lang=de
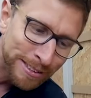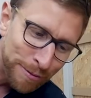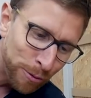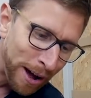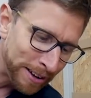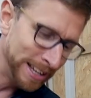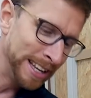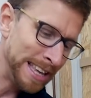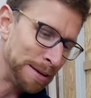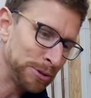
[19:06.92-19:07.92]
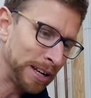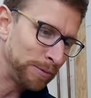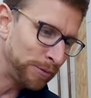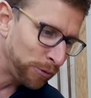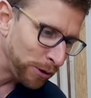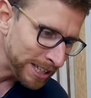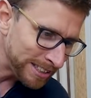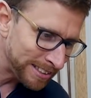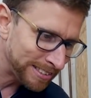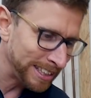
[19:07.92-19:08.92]
dann wo. Ich habe mir gedacht, wo
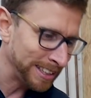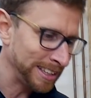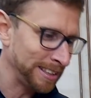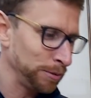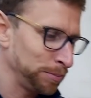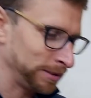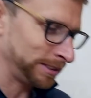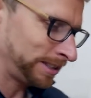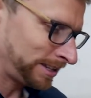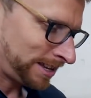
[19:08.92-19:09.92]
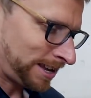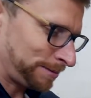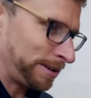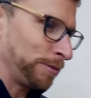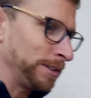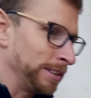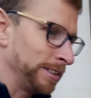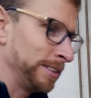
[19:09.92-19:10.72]
ist das Ding? Ja, super. Bin ich auch wieder.